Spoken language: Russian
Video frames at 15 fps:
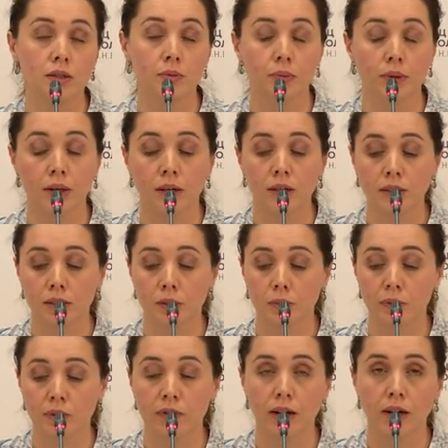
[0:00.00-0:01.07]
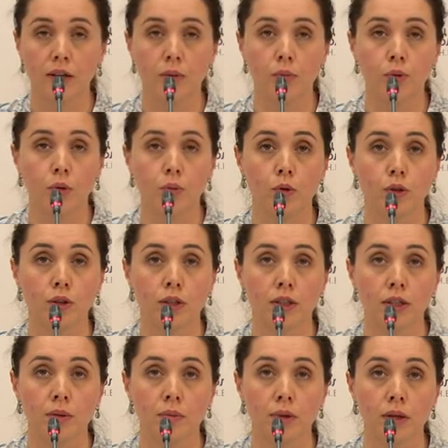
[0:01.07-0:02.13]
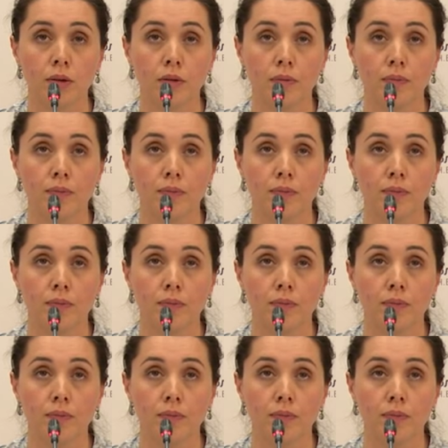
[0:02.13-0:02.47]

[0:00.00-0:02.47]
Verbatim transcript: при экстраплевральной пульмоноктомии.